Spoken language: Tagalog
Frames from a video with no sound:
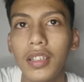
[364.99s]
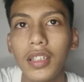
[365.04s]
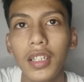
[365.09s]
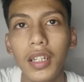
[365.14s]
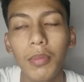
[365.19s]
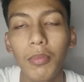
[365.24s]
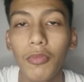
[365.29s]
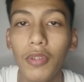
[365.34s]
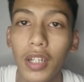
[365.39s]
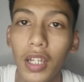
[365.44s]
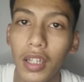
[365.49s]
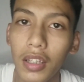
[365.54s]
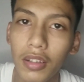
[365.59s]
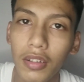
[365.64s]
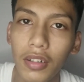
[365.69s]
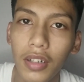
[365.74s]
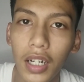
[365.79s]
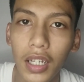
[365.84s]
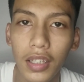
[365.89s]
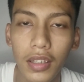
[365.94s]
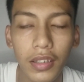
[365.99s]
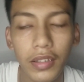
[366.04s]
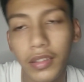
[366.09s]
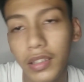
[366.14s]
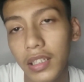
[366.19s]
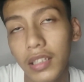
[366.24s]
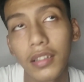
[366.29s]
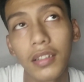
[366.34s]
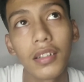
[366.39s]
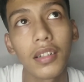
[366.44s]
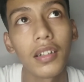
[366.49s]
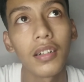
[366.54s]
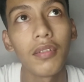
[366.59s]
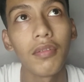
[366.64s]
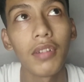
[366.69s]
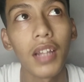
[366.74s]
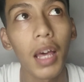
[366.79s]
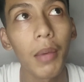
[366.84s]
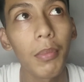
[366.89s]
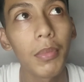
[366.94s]
Hiniram ko lang to at
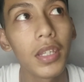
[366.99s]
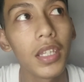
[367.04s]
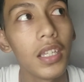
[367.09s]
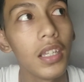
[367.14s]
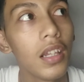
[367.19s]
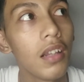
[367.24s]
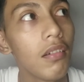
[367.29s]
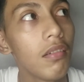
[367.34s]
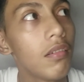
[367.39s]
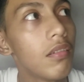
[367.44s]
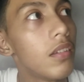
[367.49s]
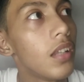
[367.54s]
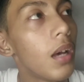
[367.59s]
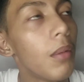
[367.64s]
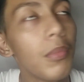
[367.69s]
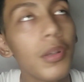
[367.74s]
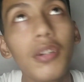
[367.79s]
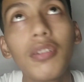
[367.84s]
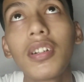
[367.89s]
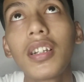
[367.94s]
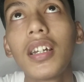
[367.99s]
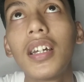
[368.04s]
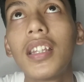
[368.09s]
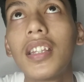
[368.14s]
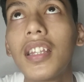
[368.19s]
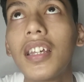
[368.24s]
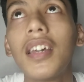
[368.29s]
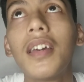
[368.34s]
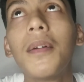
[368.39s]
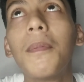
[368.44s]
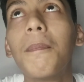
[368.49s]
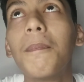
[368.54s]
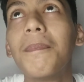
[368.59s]
maraming ilaw, maraming kuryente.